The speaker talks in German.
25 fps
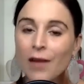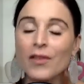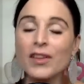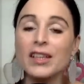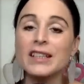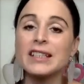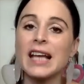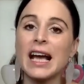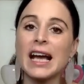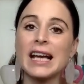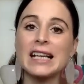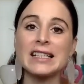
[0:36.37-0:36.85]

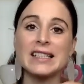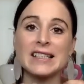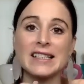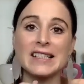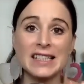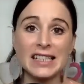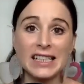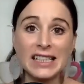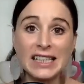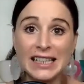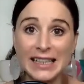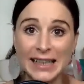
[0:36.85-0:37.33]
Das
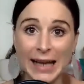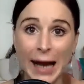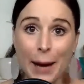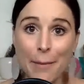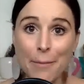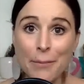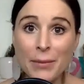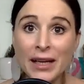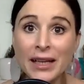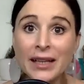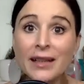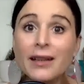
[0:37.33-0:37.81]
heißt, sie
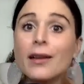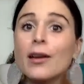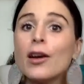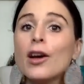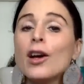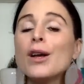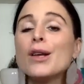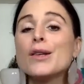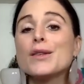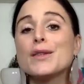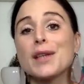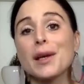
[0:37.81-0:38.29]
klammern,
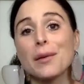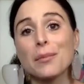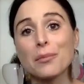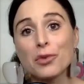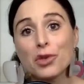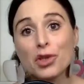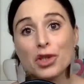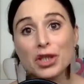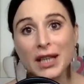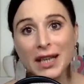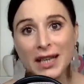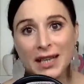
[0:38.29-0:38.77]
sie
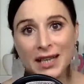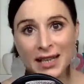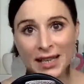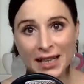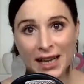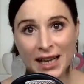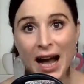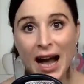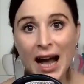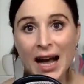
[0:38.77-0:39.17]
haben ständig